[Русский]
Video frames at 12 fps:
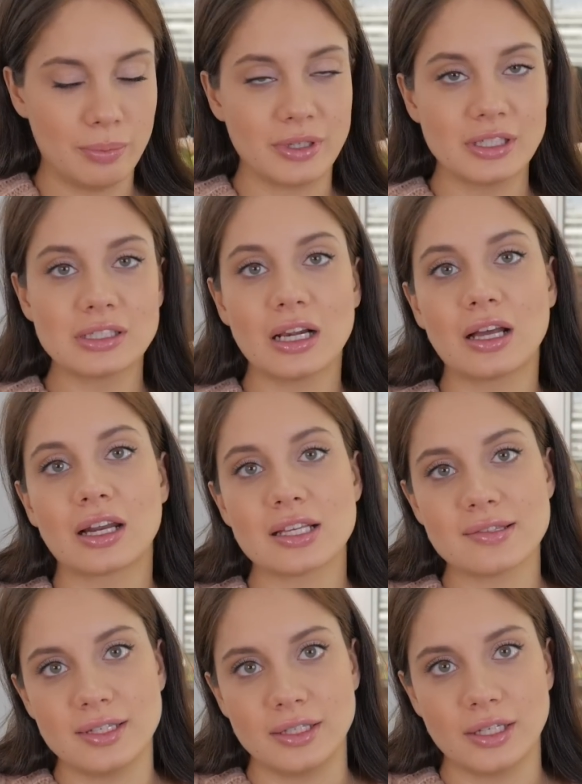по несколько
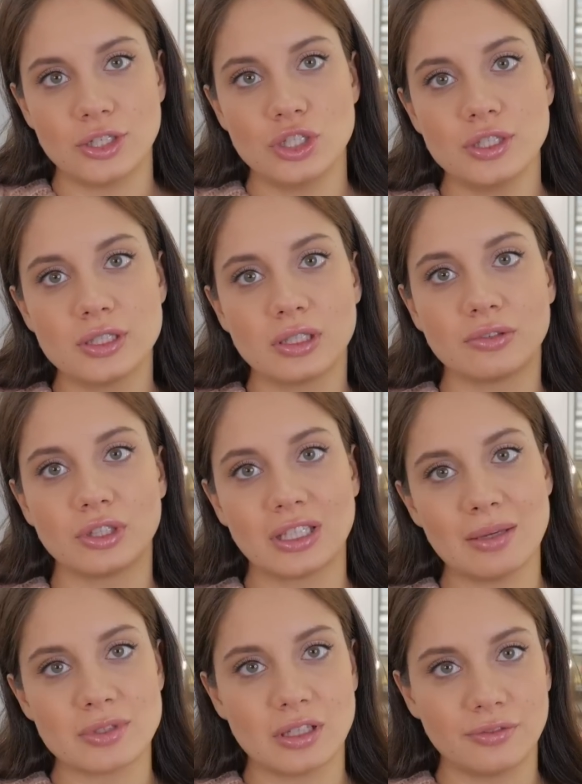раз в день я чистила вот
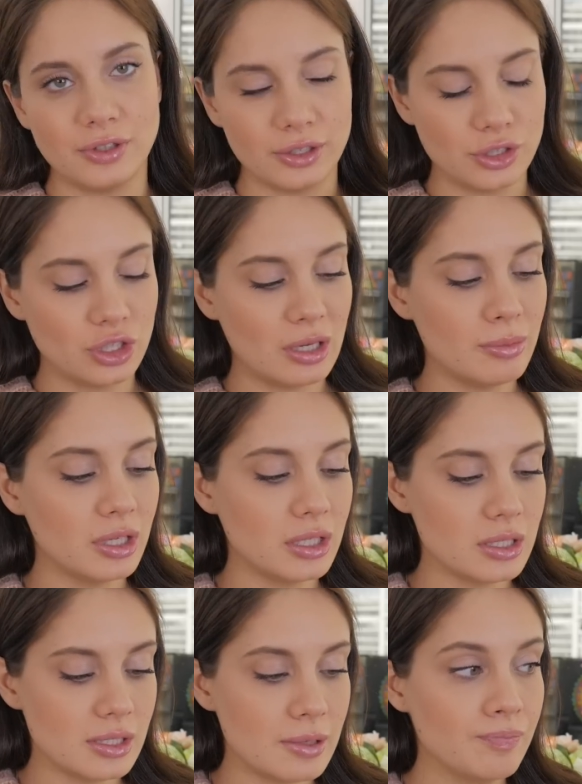такими салфеточками
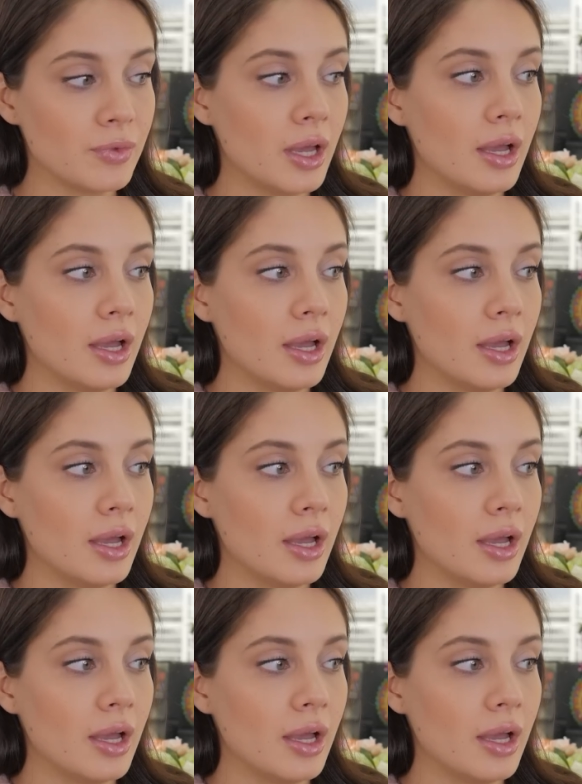кисти.